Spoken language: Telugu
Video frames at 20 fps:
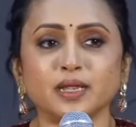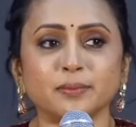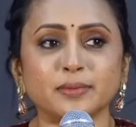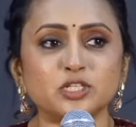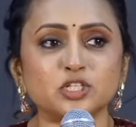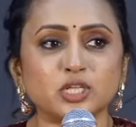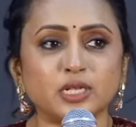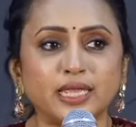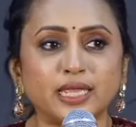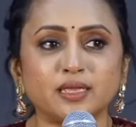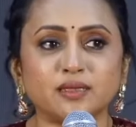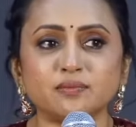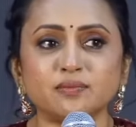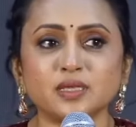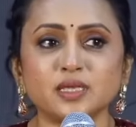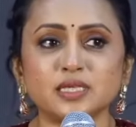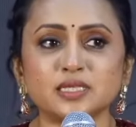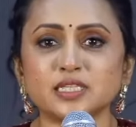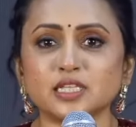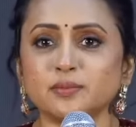మన మధ్యనే
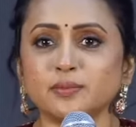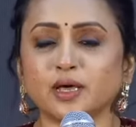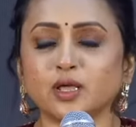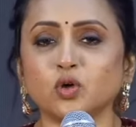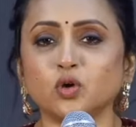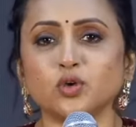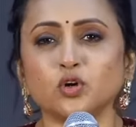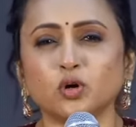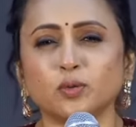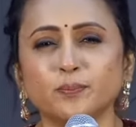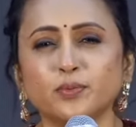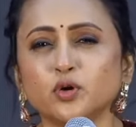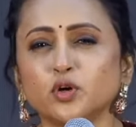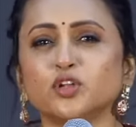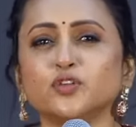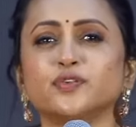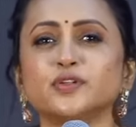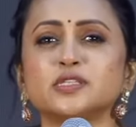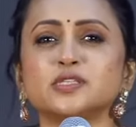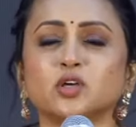ఈ సినిమాలో ఇంకో
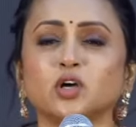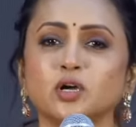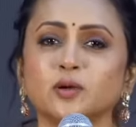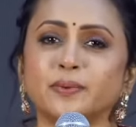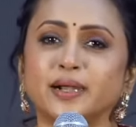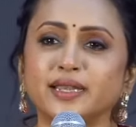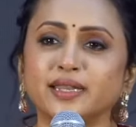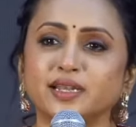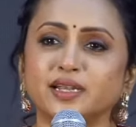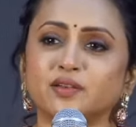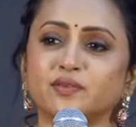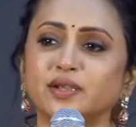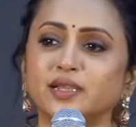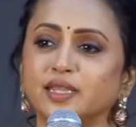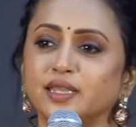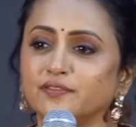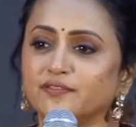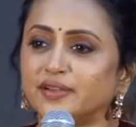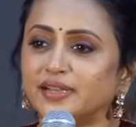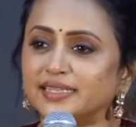బ్యూటిఫుల్ సాంగ్
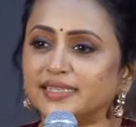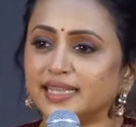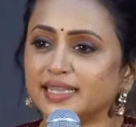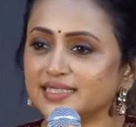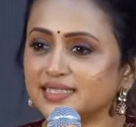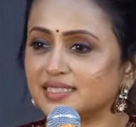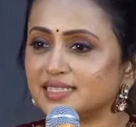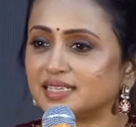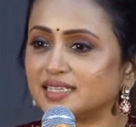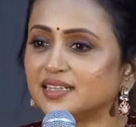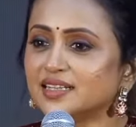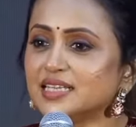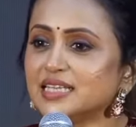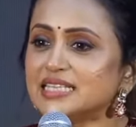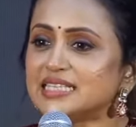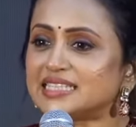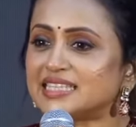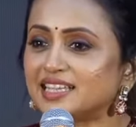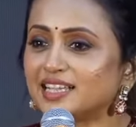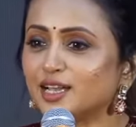పాడినటువంటి ఫెంటాస్టిక్
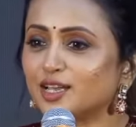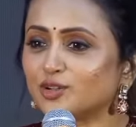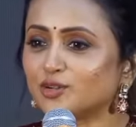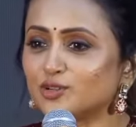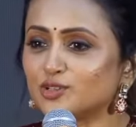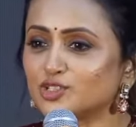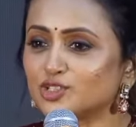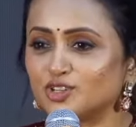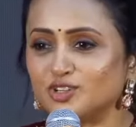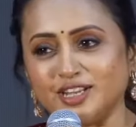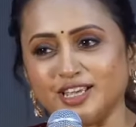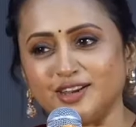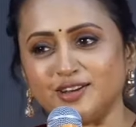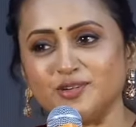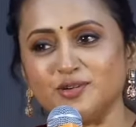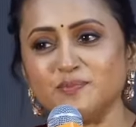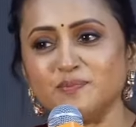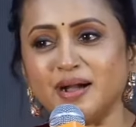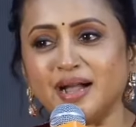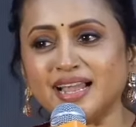సింగర్ కూర్చొని
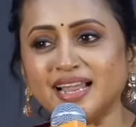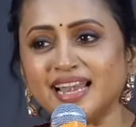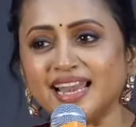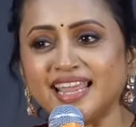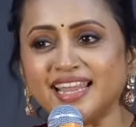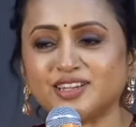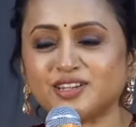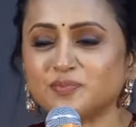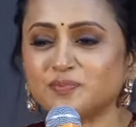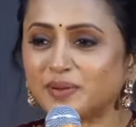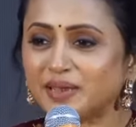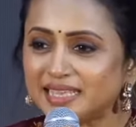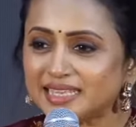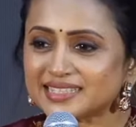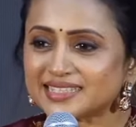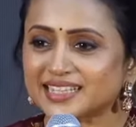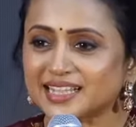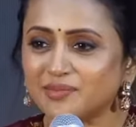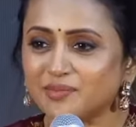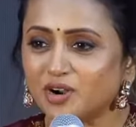ఉన్నారు మంగ్లీ టు
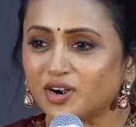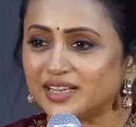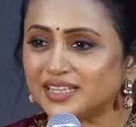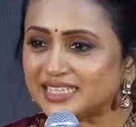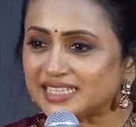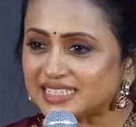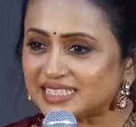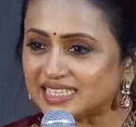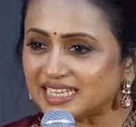ప్లీజ్ కమ్ ఆన్ ద